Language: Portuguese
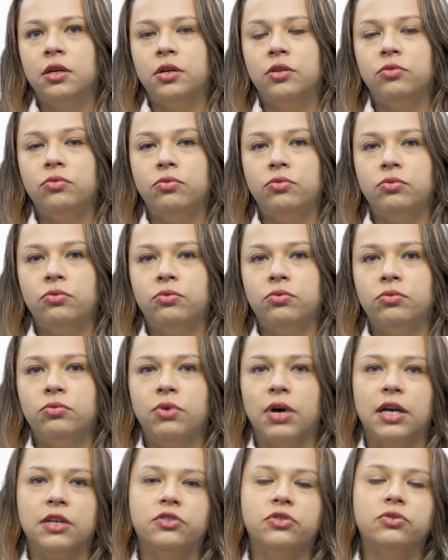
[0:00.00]
do, do
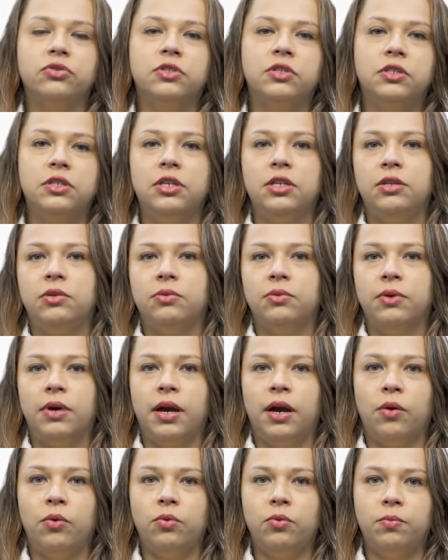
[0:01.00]
raciocínio. É
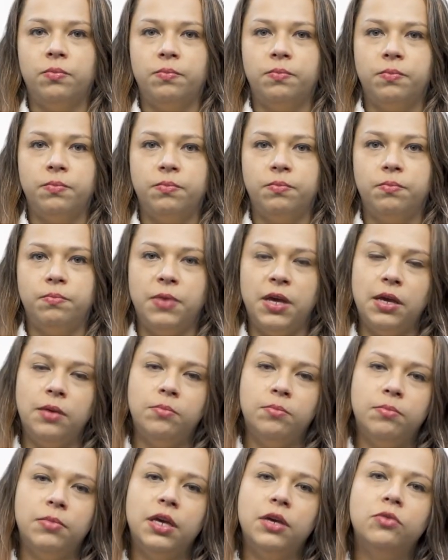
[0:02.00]
algo
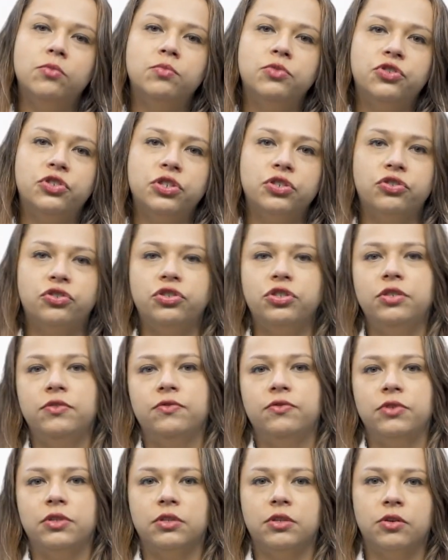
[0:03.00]
bem, bem
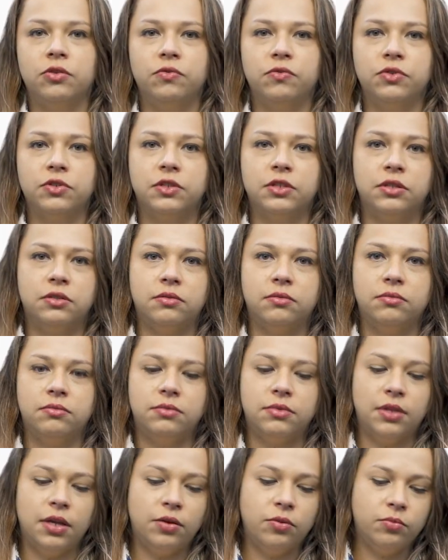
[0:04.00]
objetivo. Então você
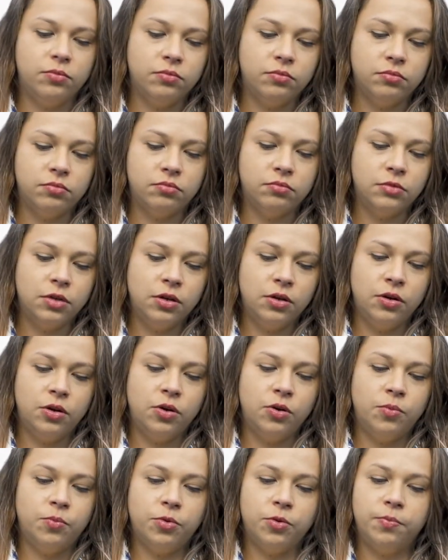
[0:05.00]
tem um
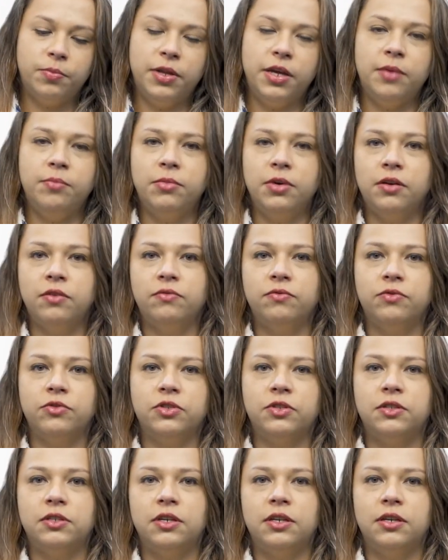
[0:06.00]
problema,
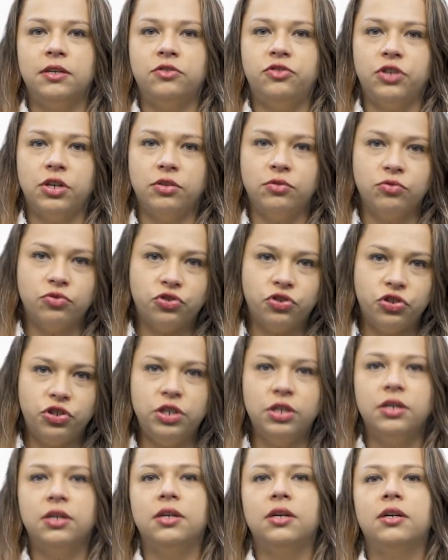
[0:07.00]
você
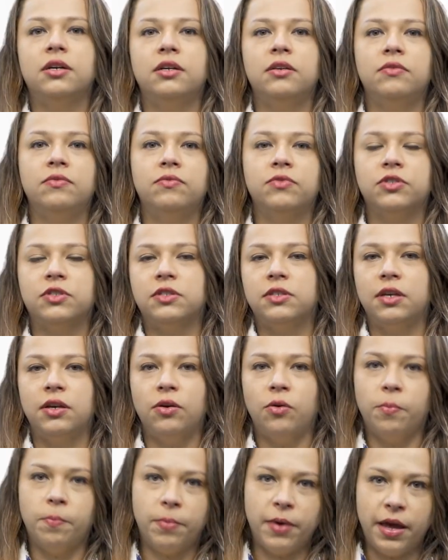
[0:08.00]
diagnostica e você
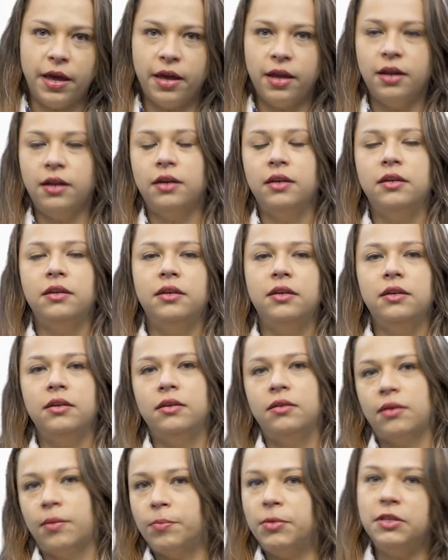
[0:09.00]
opera
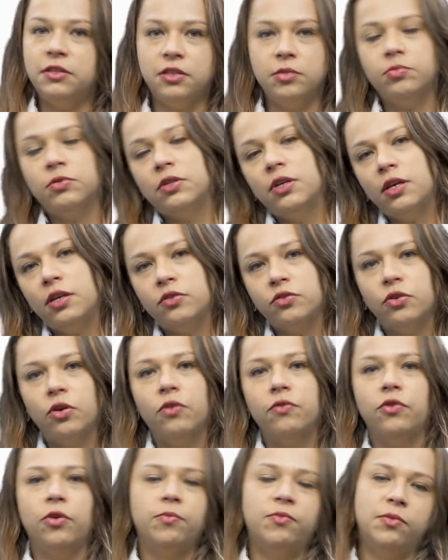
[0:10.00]
e a princípio se
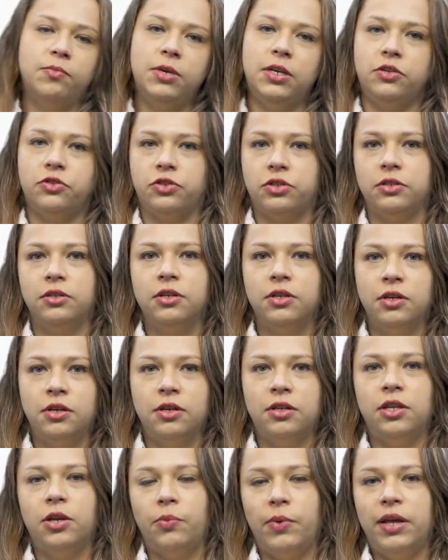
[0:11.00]
resolve. Obviamente,
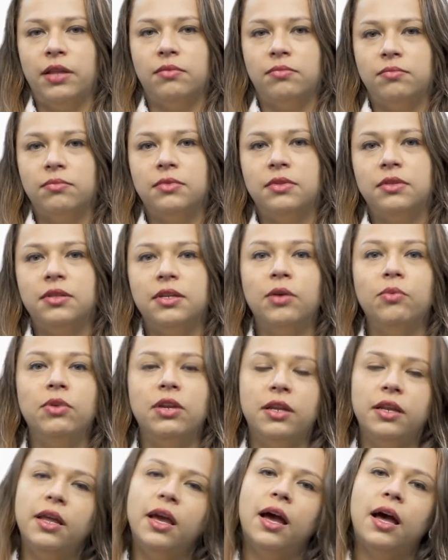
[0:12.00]
não é tão
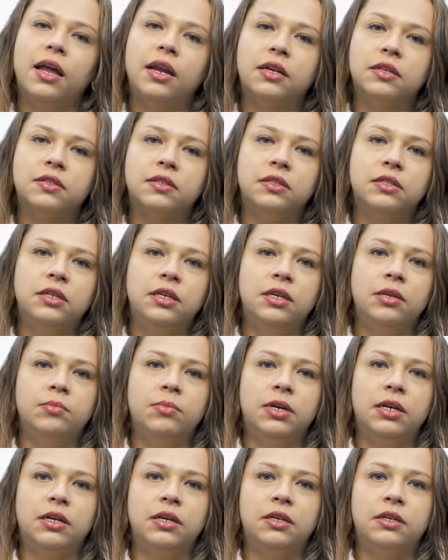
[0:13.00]
linear assim,
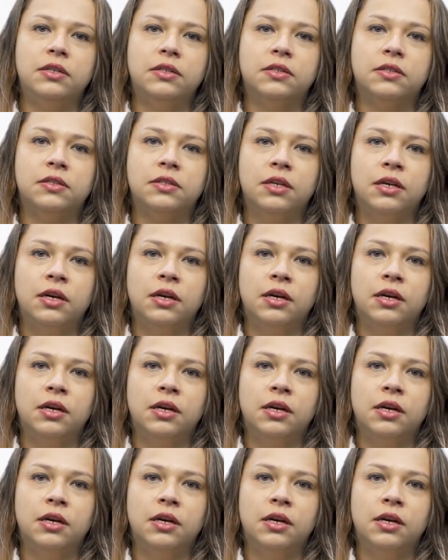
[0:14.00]
mas